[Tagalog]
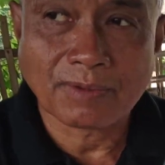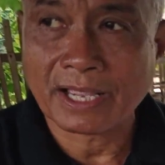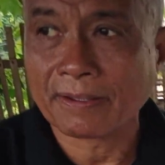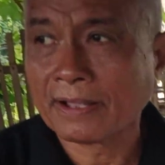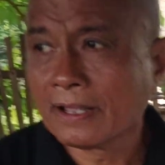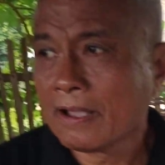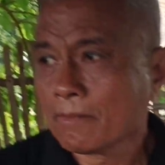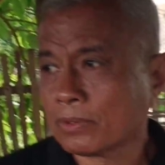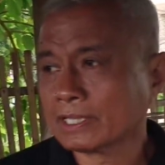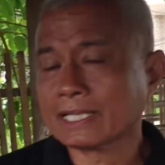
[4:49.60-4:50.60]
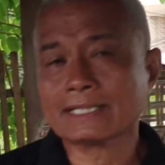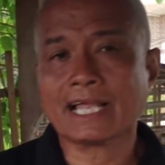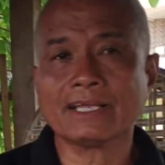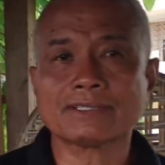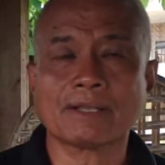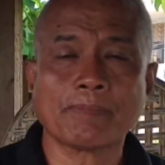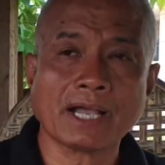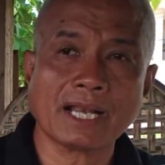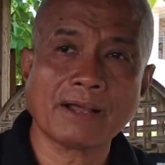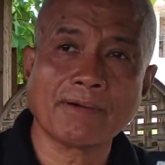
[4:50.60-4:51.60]
why. Punta na tayo sa
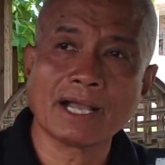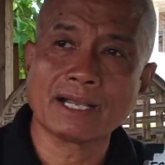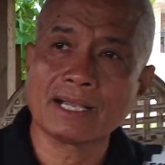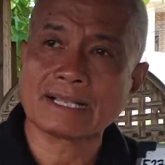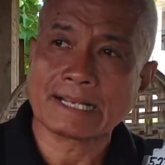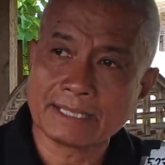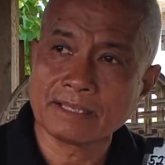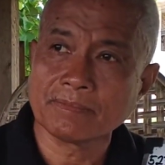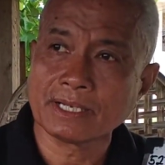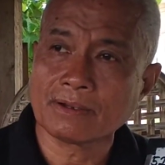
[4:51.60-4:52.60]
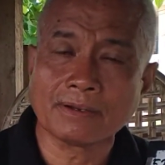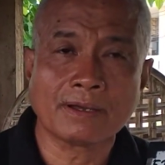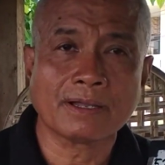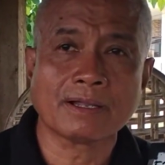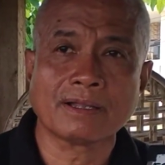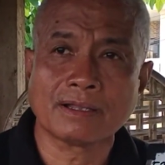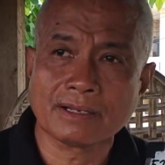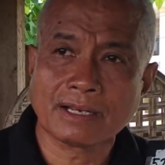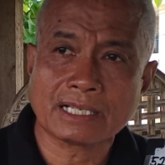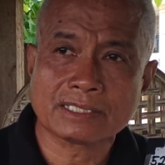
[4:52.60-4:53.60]
pangalawang uh, credible
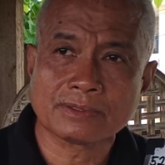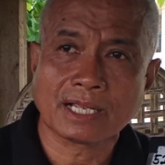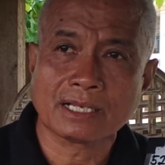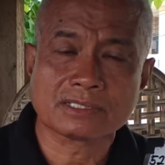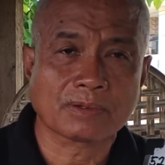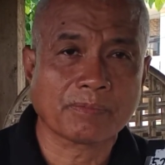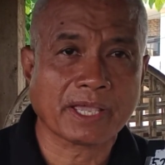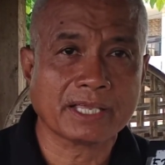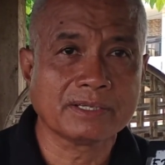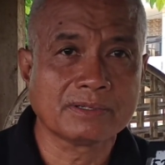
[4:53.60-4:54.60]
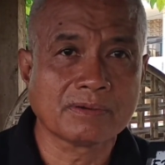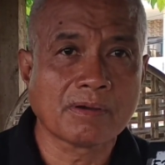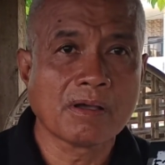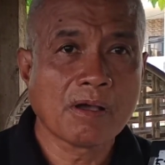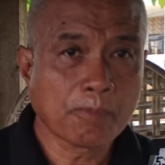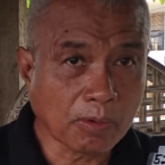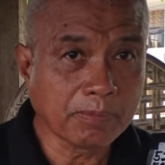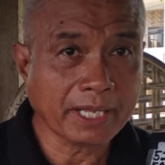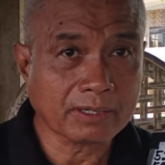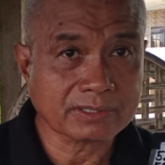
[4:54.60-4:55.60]
uh, national survey, yung
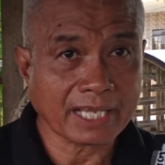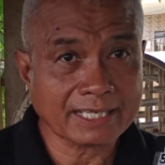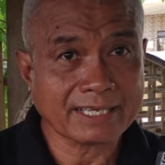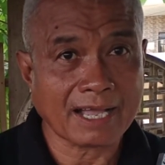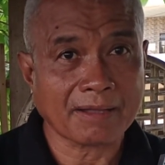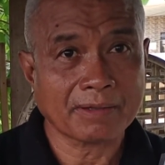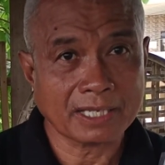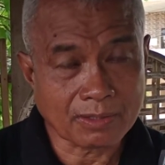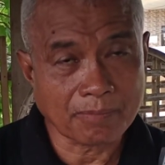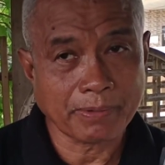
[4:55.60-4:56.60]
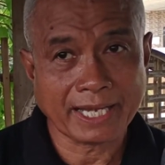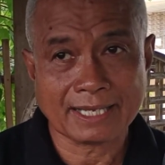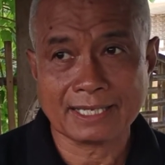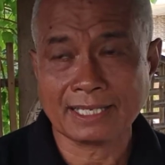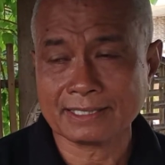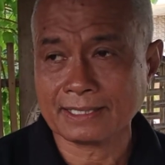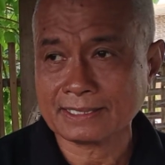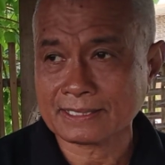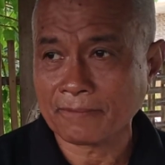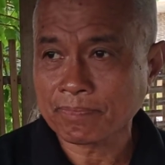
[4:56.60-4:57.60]
Publicos Asia. Ito ang
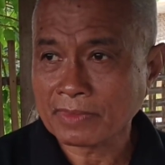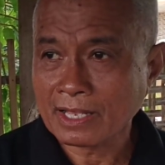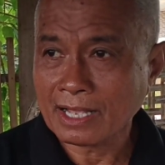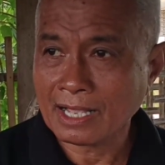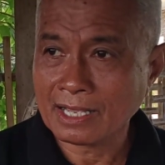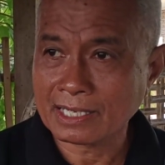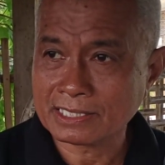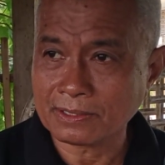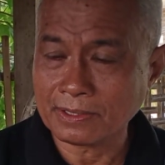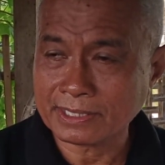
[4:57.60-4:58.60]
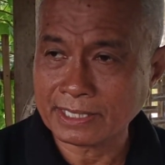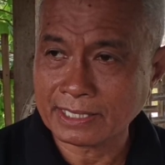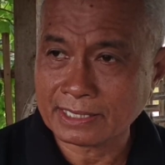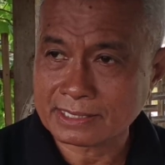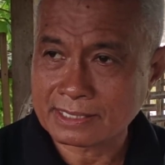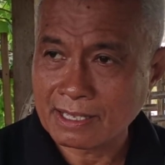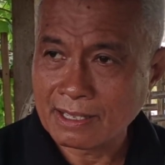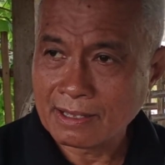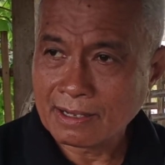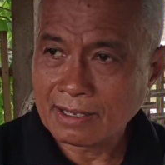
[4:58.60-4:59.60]
pinaka-latest. Ang result is
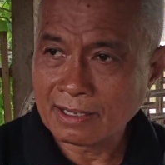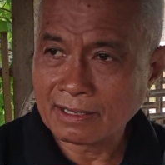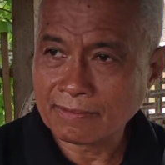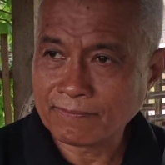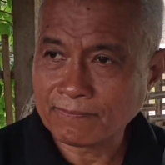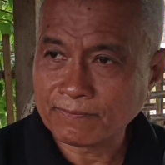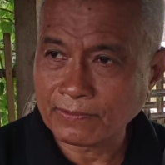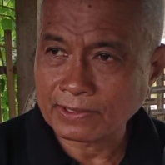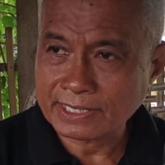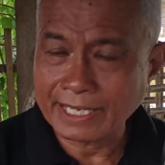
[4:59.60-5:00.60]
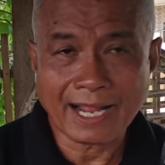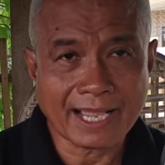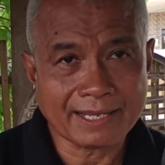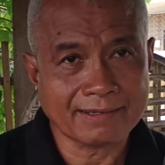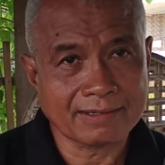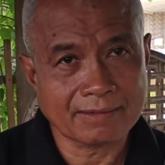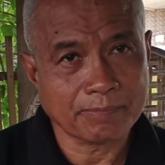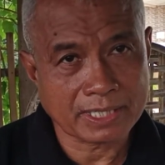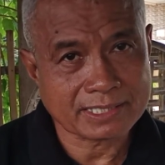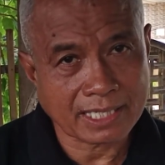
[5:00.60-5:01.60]
uh, 49%
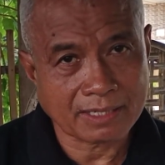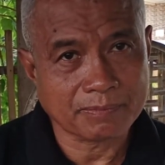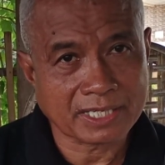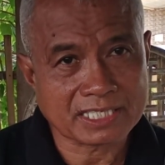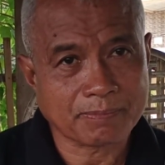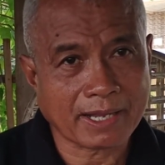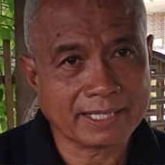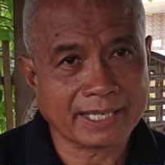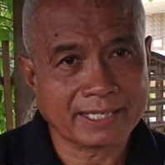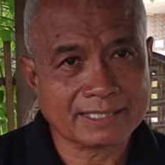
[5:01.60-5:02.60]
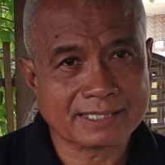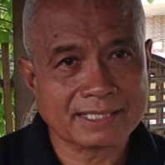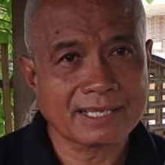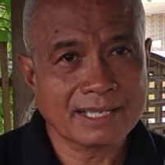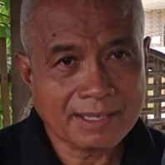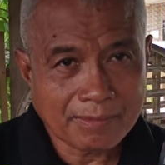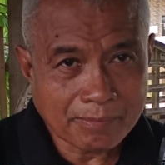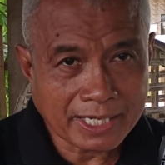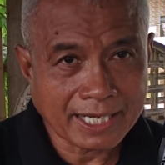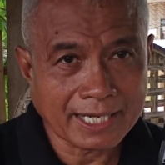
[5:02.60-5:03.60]
of the respondents
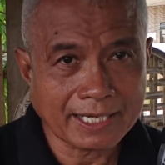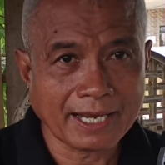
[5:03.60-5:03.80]
pinili